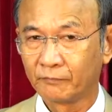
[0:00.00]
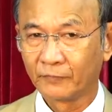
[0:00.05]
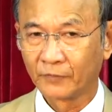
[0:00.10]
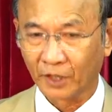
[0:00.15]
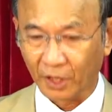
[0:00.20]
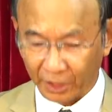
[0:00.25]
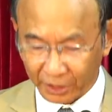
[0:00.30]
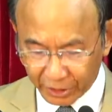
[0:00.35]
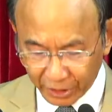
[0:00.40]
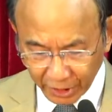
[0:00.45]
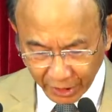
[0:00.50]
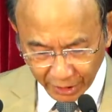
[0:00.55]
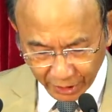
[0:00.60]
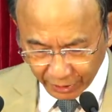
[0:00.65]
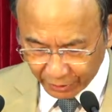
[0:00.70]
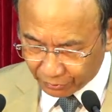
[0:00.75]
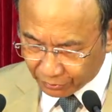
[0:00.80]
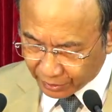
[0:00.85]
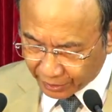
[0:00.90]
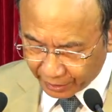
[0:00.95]
có
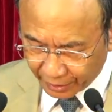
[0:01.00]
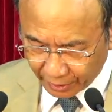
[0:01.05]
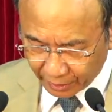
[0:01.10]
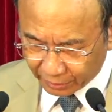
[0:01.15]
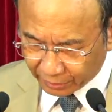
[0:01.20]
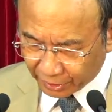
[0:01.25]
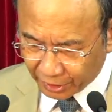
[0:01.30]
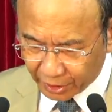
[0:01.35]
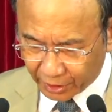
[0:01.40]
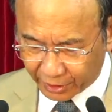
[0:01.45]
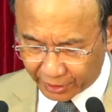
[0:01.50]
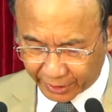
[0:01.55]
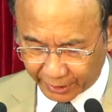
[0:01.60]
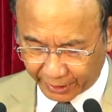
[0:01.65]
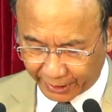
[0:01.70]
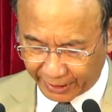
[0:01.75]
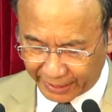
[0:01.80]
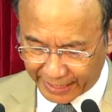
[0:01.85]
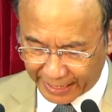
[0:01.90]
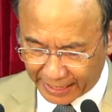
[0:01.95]
nhiều kiến thức,
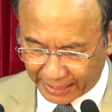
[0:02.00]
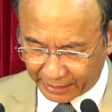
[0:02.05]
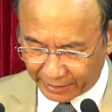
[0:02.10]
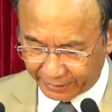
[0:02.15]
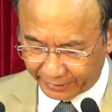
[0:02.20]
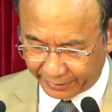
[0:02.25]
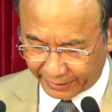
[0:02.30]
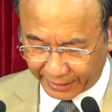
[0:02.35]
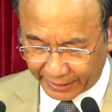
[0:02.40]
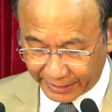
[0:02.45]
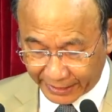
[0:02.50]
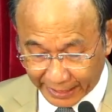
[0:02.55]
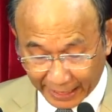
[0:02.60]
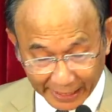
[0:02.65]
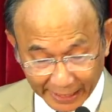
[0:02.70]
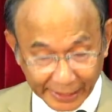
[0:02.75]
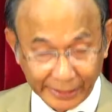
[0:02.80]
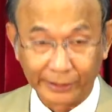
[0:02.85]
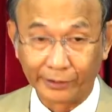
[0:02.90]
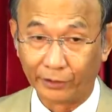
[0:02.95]
kỹ năng để
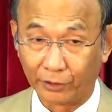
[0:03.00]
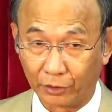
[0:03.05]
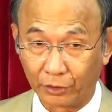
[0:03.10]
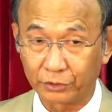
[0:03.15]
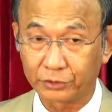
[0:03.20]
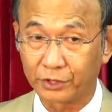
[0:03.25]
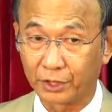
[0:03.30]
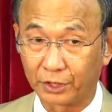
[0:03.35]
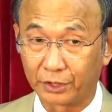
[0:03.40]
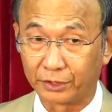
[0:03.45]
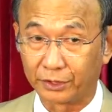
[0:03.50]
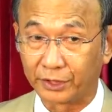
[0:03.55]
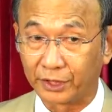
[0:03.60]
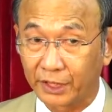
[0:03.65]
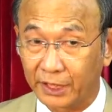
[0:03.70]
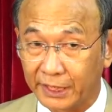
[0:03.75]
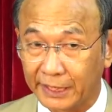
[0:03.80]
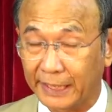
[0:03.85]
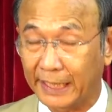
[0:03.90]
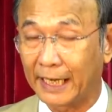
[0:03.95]
dạy dỗ cho người
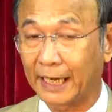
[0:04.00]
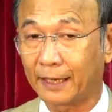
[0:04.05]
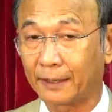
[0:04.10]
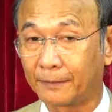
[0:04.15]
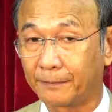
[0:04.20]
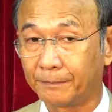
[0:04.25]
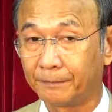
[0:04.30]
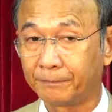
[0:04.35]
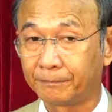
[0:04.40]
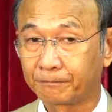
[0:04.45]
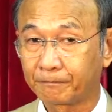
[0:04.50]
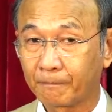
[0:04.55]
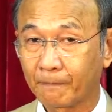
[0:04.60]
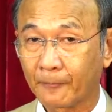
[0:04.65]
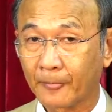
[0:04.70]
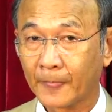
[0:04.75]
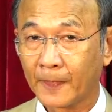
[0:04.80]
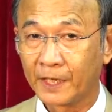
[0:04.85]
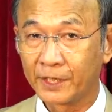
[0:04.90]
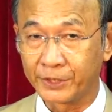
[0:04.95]
khác
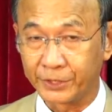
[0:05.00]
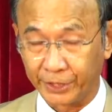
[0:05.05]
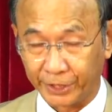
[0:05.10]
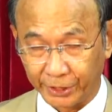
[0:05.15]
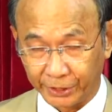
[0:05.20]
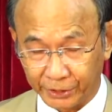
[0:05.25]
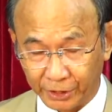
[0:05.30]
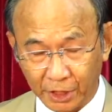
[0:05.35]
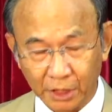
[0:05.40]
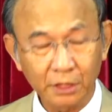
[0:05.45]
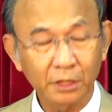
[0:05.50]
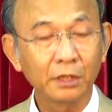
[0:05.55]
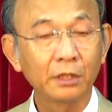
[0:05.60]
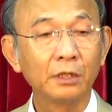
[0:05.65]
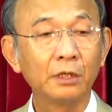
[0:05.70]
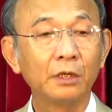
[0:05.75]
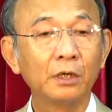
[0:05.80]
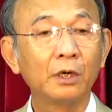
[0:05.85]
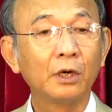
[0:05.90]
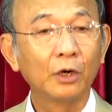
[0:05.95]
tri thức
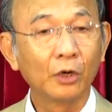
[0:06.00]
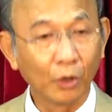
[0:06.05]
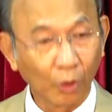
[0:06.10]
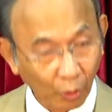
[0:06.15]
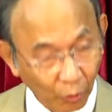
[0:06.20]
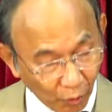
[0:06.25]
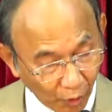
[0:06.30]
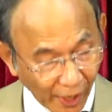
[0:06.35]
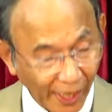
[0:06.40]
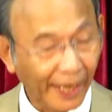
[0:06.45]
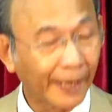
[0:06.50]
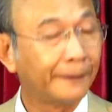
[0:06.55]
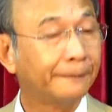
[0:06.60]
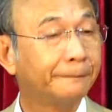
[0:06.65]
khôn ngoan,